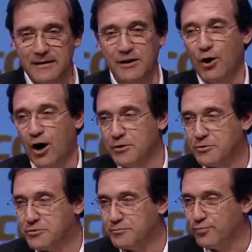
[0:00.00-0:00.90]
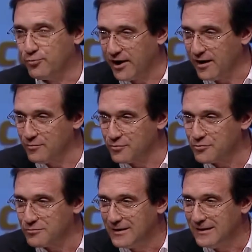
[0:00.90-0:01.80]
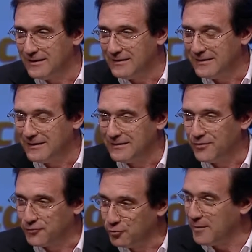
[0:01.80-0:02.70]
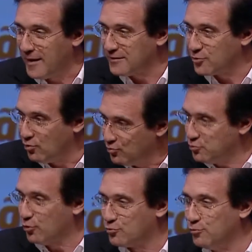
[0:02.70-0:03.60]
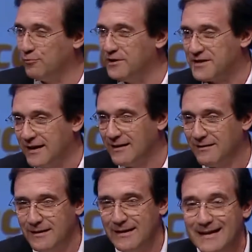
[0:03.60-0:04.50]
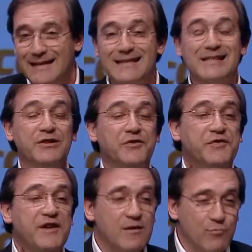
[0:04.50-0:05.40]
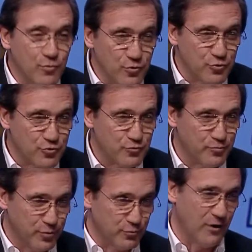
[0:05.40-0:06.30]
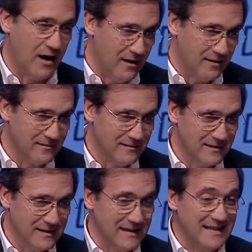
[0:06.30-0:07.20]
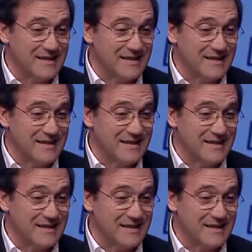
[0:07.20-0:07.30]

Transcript: e nós poderemos futuramente, com muito orgulho, dizer: servimos Portugal e